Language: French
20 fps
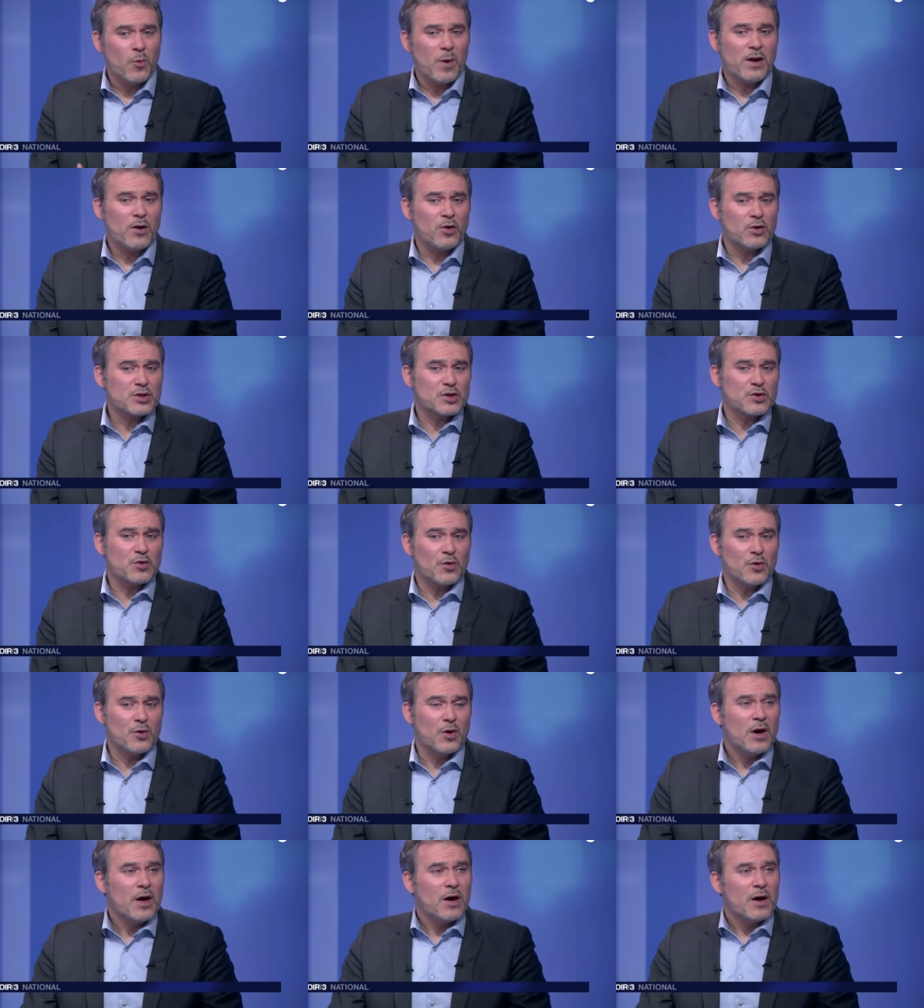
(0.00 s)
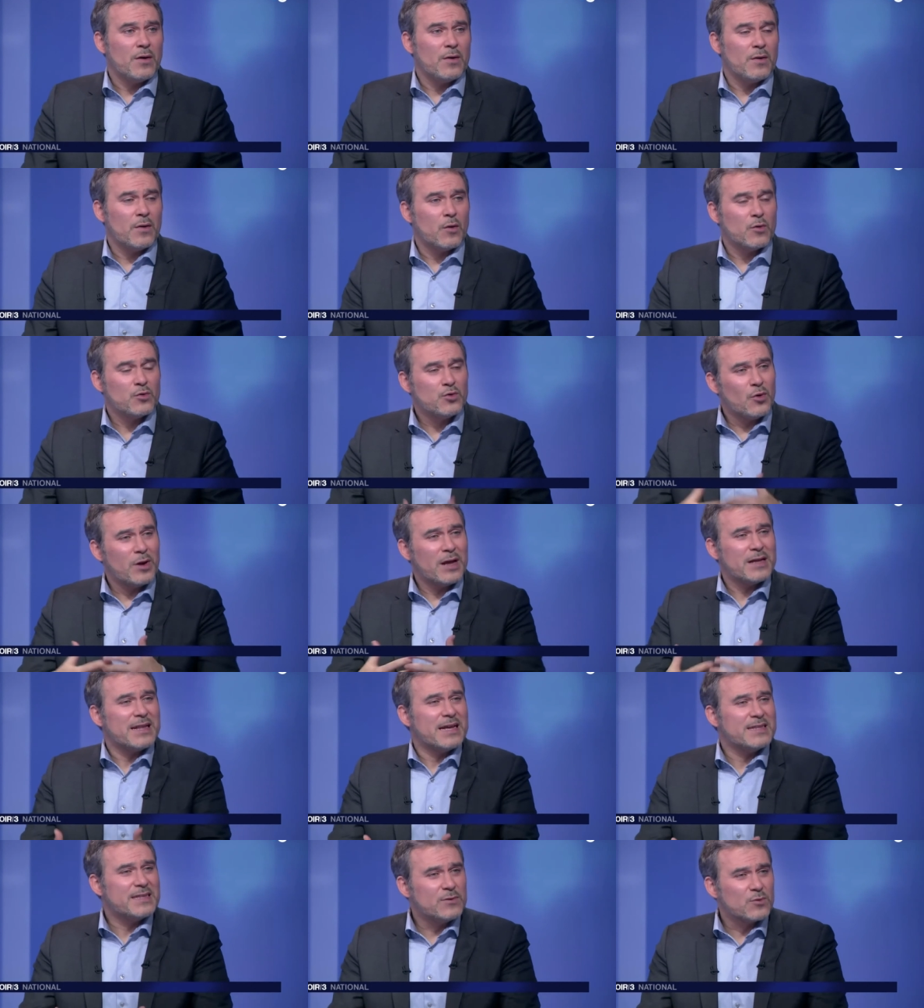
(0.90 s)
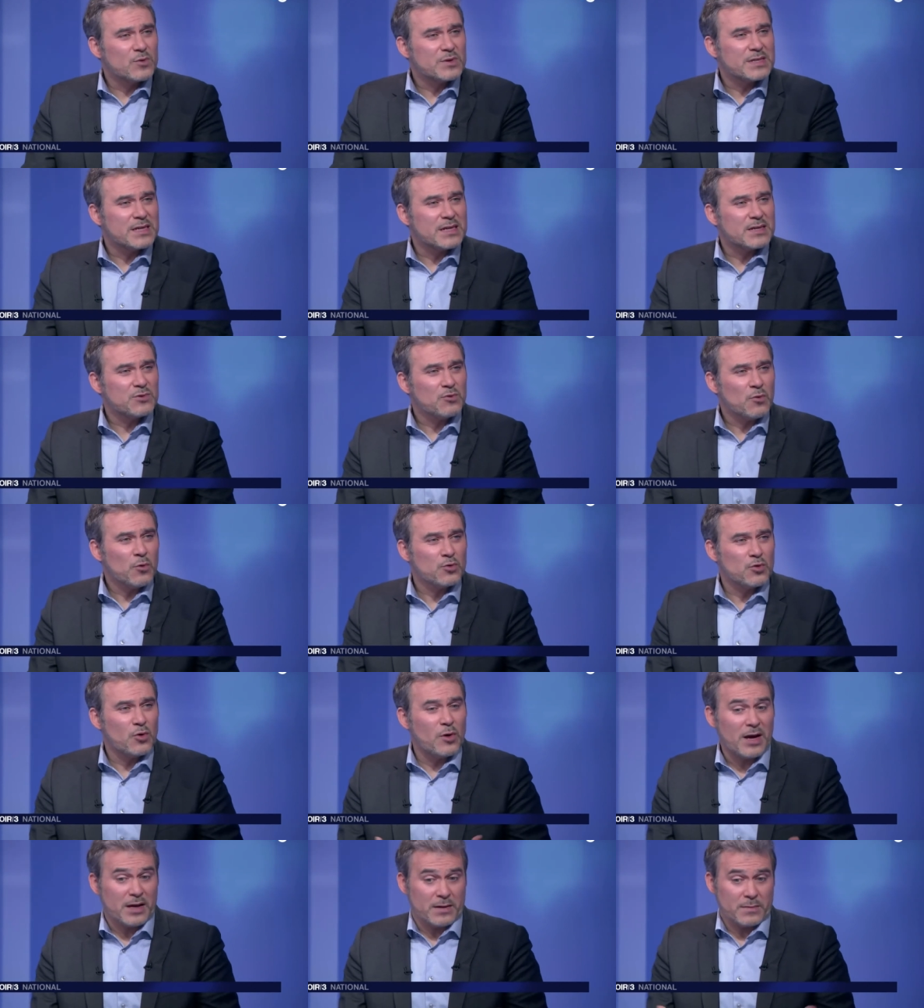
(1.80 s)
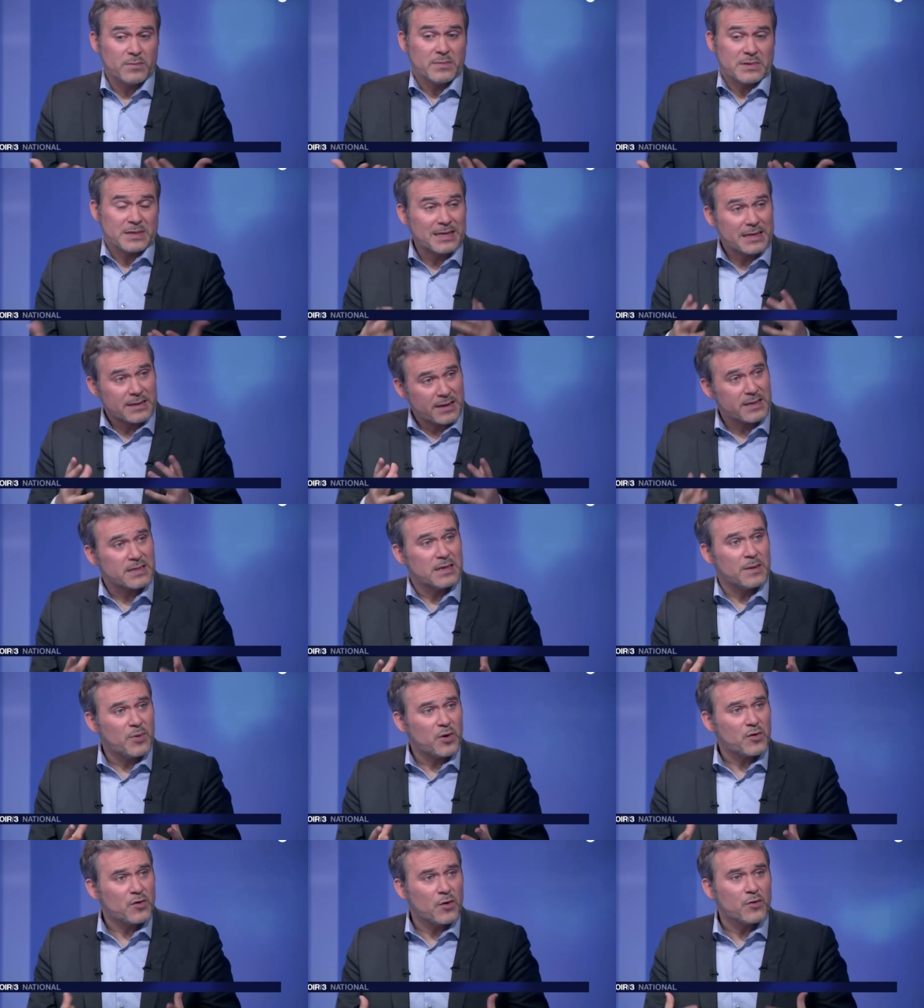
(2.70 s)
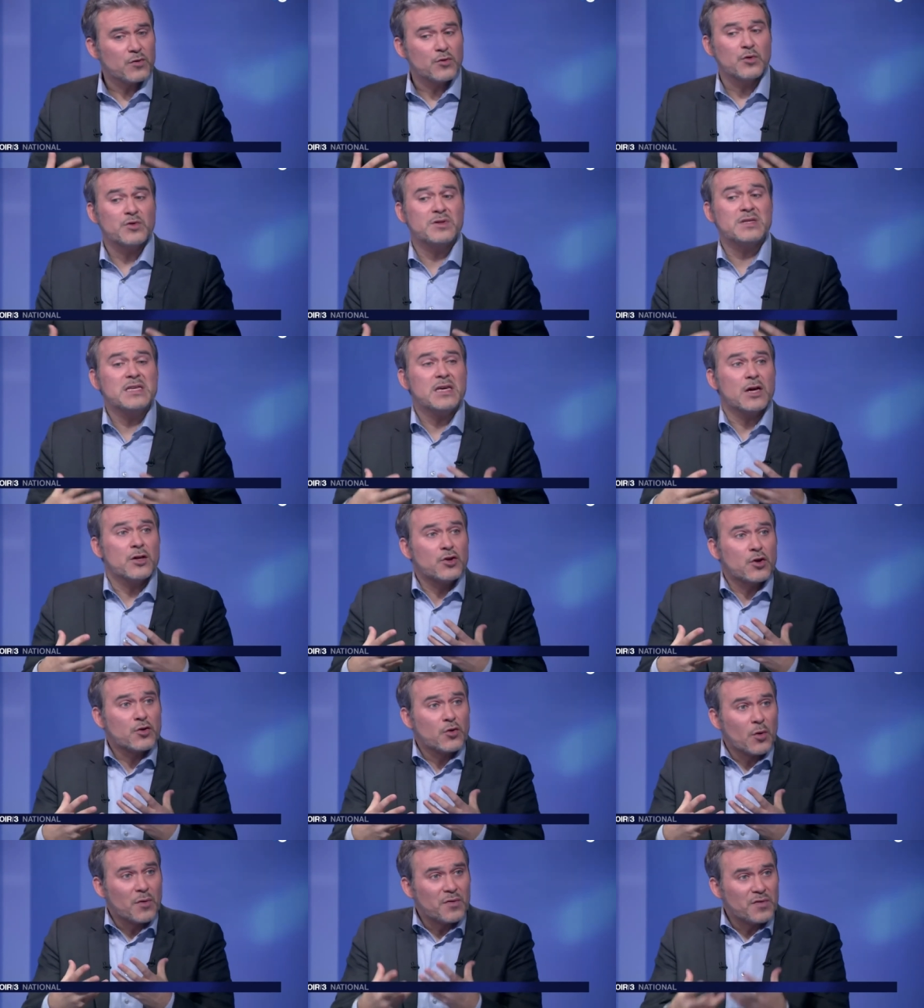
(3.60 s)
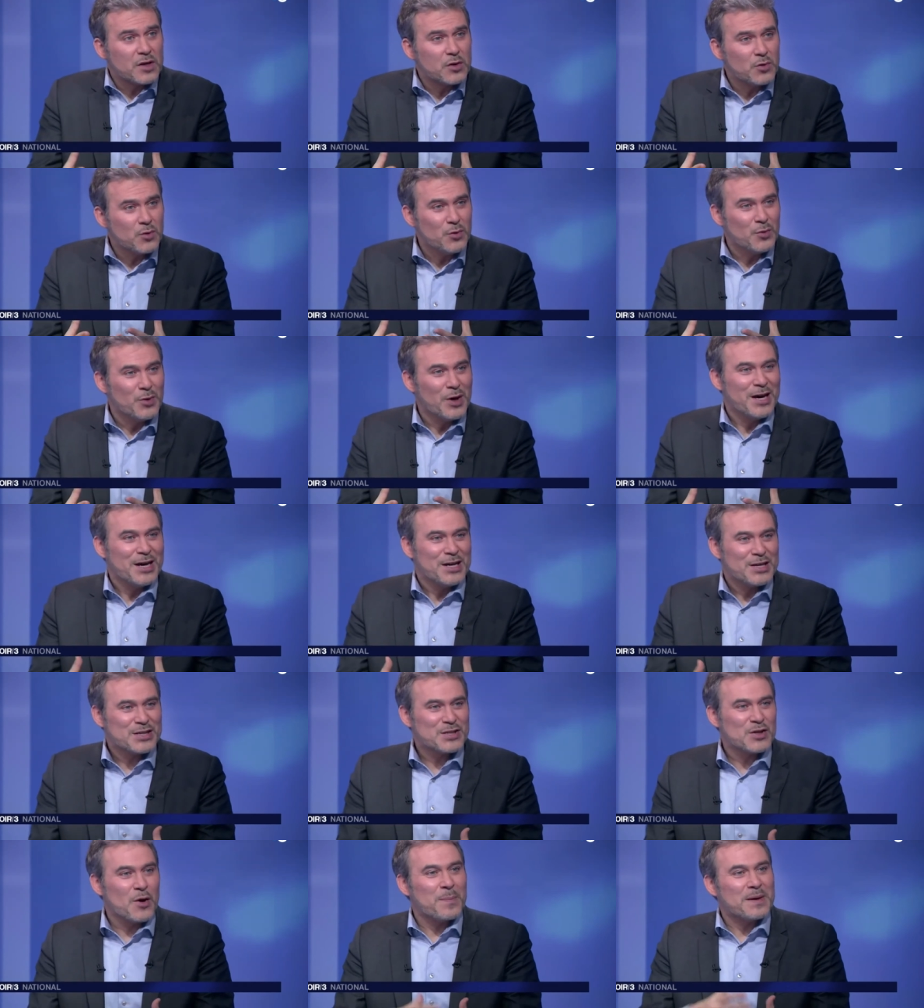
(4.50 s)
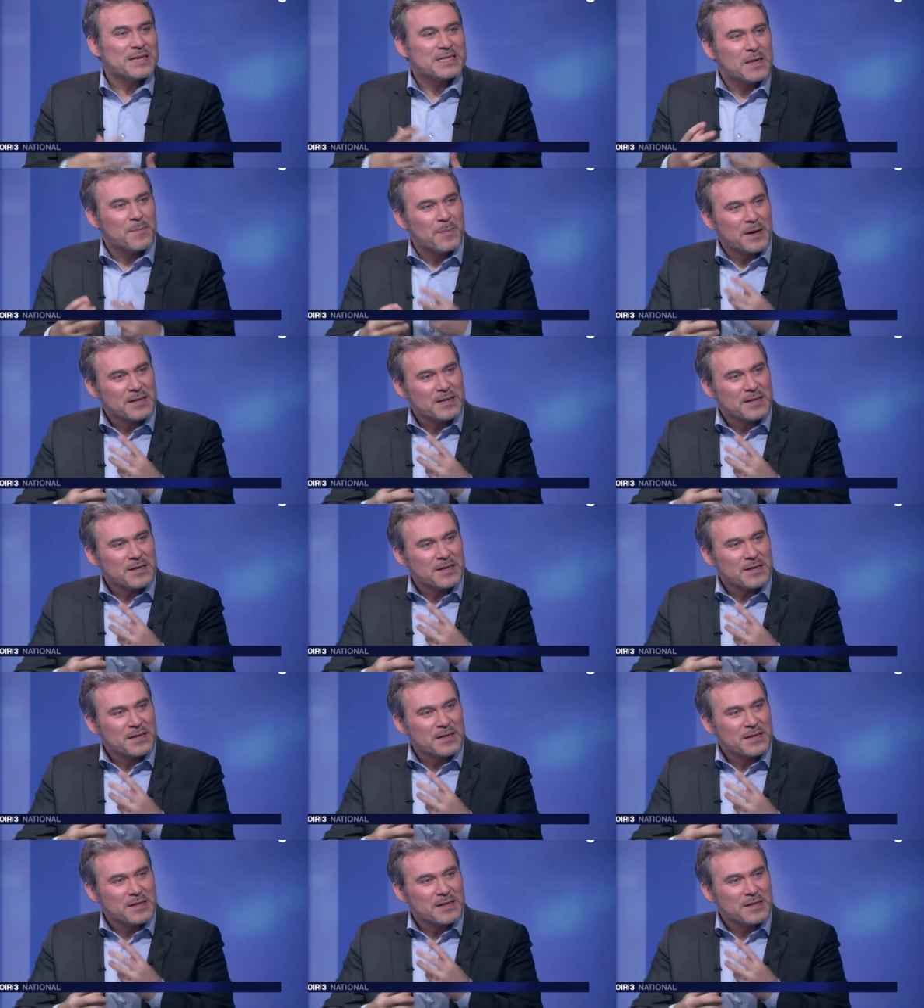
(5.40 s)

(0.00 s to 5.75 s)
loin lorsque, au-delà de la dénonciation, au-delà, qui est très importante, de dire notre vécu, sans passer